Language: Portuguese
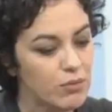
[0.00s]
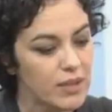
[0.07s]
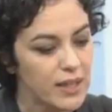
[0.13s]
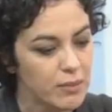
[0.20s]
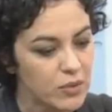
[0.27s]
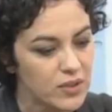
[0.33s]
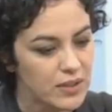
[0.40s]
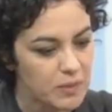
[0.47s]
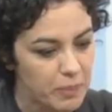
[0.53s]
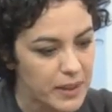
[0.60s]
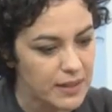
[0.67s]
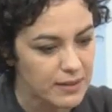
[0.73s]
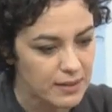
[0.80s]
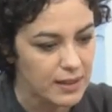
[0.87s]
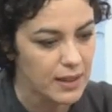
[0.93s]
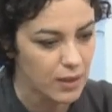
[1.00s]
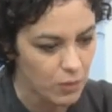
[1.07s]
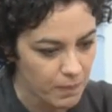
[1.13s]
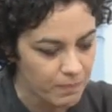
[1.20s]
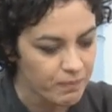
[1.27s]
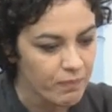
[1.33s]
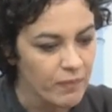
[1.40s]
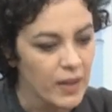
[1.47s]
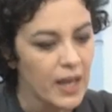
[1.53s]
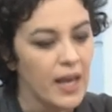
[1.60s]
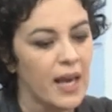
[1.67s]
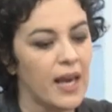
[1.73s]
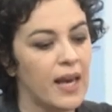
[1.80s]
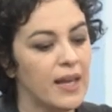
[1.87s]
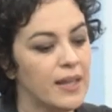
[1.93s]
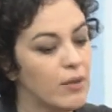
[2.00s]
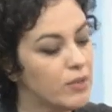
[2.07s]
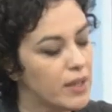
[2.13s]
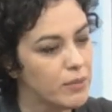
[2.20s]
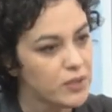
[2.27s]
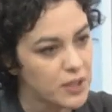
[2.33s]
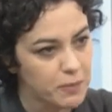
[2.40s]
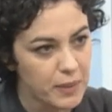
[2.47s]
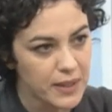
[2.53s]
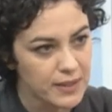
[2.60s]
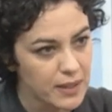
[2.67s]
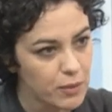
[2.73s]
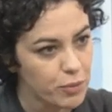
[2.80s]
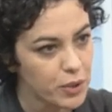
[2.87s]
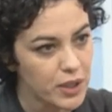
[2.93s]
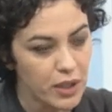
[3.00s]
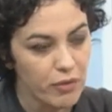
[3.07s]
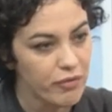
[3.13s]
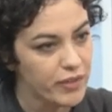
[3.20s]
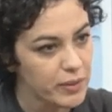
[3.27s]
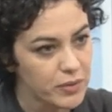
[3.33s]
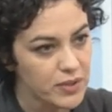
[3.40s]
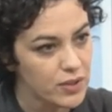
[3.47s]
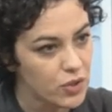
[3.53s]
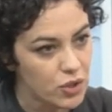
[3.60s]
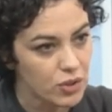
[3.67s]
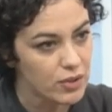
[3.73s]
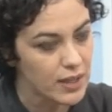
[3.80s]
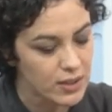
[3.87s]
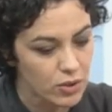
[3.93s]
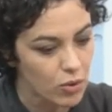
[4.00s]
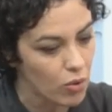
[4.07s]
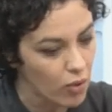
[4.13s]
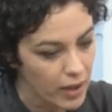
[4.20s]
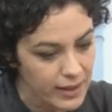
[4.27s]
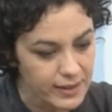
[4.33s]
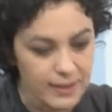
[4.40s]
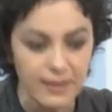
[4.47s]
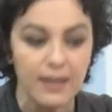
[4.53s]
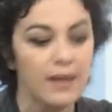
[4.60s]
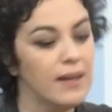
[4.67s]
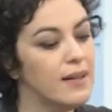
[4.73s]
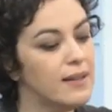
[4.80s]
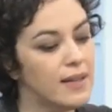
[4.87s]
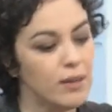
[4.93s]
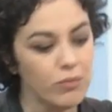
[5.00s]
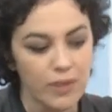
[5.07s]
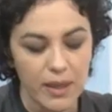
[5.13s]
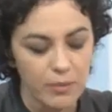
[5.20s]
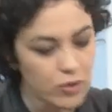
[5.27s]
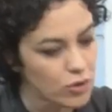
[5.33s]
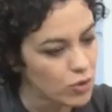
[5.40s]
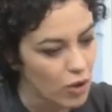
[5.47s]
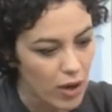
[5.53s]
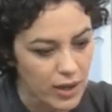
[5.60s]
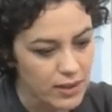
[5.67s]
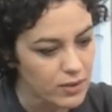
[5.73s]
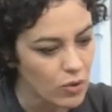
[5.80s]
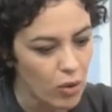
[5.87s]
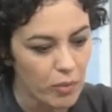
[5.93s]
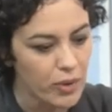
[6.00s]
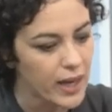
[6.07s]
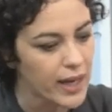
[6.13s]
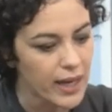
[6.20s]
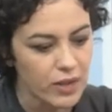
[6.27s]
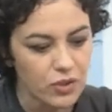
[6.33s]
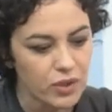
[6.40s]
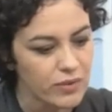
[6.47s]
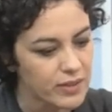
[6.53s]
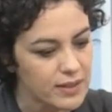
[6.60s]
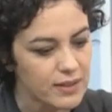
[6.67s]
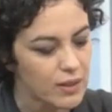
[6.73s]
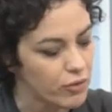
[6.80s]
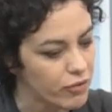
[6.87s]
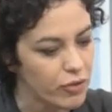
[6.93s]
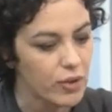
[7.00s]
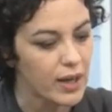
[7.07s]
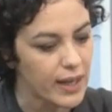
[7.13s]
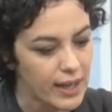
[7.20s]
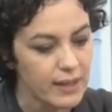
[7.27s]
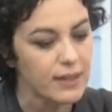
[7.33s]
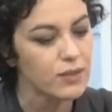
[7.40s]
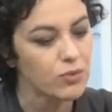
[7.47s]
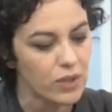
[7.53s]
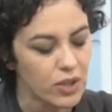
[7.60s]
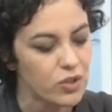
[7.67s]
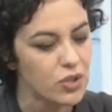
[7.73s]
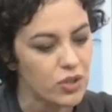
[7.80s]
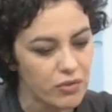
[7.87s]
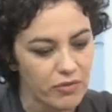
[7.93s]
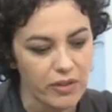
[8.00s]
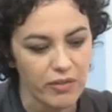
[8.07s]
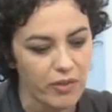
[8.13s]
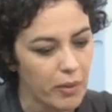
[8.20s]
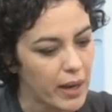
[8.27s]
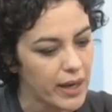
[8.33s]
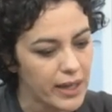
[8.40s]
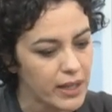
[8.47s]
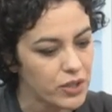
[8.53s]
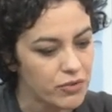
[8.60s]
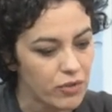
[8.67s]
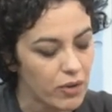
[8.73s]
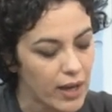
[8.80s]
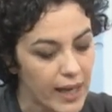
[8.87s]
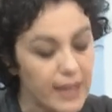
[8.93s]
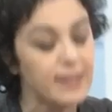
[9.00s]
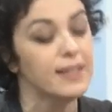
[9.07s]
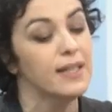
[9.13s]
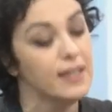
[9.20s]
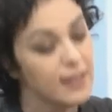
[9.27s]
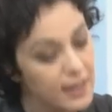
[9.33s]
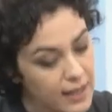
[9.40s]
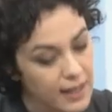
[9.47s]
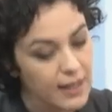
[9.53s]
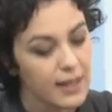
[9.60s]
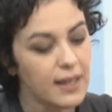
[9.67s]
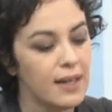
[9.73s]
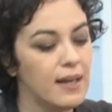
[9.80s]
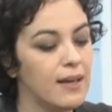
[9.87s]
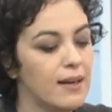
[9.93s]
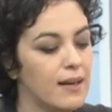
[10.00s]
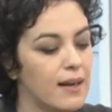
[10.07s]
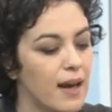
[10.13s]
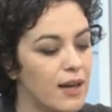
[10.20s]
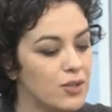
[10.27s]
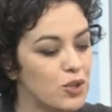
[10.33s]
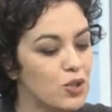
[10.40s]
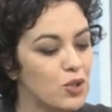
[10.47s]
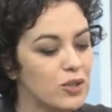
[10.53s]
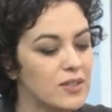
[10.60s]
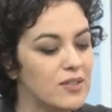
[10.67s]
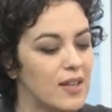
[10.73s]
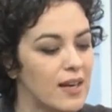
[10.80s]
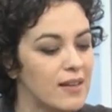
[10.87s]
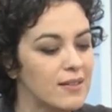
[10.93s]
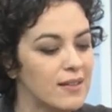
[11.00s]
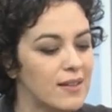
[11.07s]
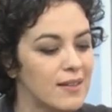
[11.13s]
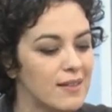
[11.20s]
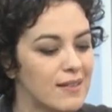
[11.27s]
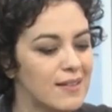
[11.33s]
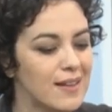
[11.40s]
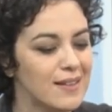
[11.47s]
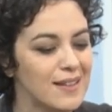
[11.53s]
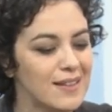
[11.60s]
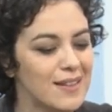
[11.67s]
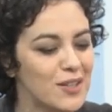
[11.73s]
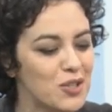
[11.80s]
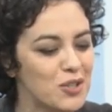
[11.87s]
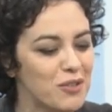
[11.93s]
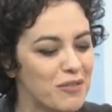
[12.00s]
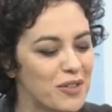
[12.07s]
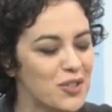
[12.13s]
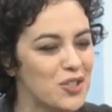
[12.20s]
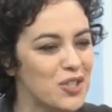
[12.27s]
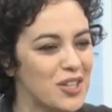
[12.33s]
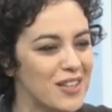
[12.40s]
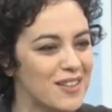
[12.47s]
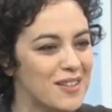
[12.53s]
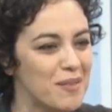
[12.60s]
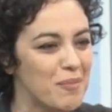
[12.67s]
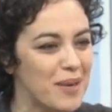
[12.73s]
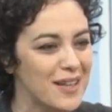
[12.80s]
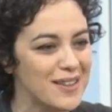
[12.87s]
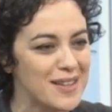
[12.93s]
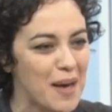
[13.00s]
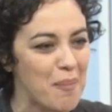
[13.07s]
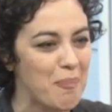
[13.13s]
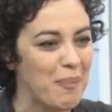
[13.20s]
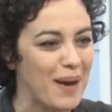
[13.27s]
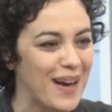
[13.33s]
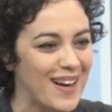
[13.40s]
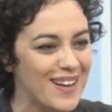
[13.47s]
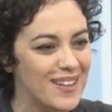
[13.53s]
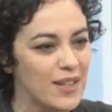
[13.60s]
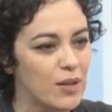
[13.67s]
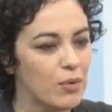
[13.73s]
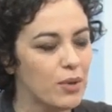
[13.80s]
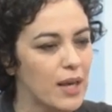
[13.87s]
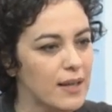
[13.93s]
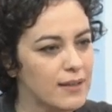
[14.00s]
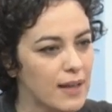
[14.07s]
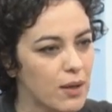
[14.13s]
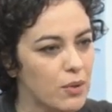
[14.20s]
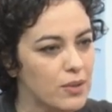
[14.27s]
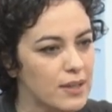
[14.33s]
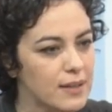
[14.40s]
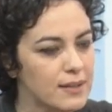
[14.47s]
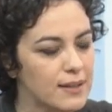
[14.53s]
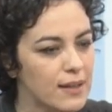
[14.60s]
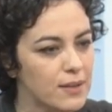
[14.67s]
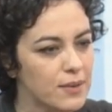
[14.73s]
temos expressão, é, não temos expressão porque não vemos sentido nas coisas, não temos trocas comunicativas não violentas, uhum. o que a uhum. gente vive é uma grande violência, e a gente ostenta na tentativa de também tapar o que está acontecendo.